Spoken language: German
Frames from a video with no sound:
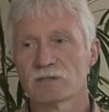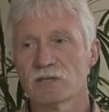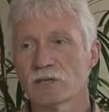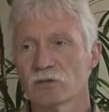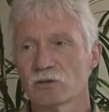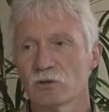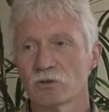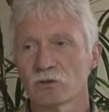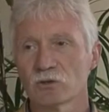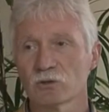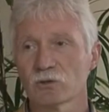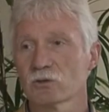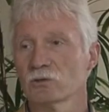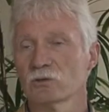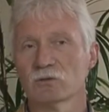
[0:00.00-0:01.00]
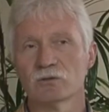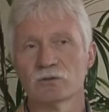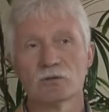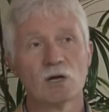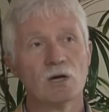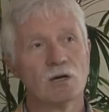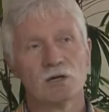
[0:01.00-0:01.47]
singen dort
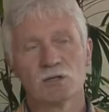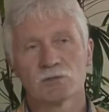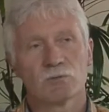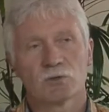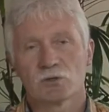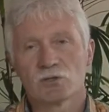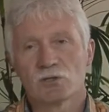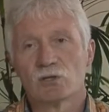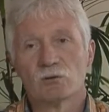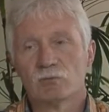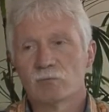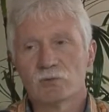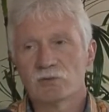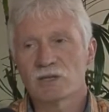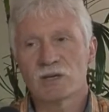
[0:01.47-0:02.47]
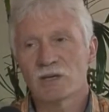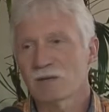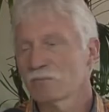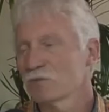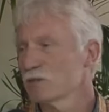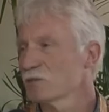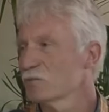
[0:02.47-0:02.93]
und es wird Soulmusik
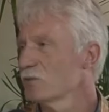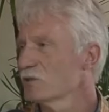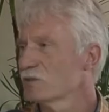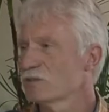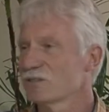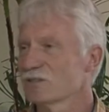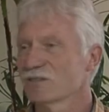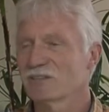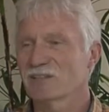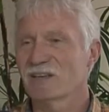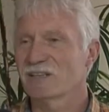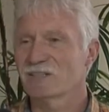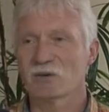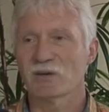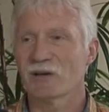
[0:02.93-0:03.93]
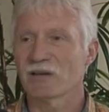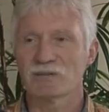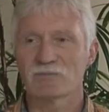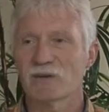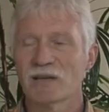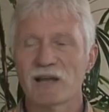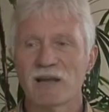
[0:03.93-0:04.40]
geben, es wird also
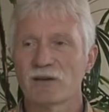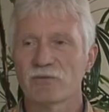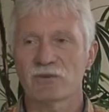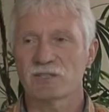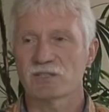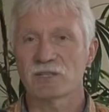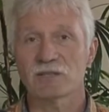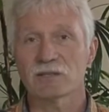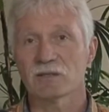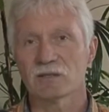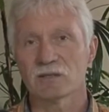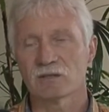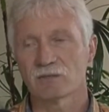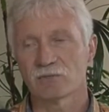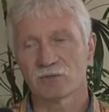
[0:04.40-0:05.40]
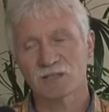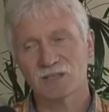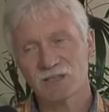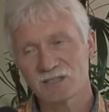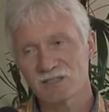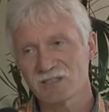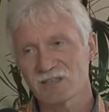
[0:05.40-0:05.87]
es werden alle Facetten
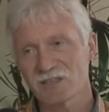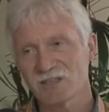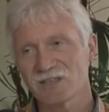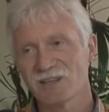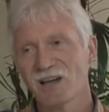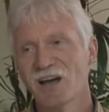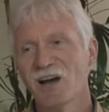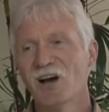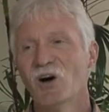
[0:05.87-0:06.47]
vertreten sein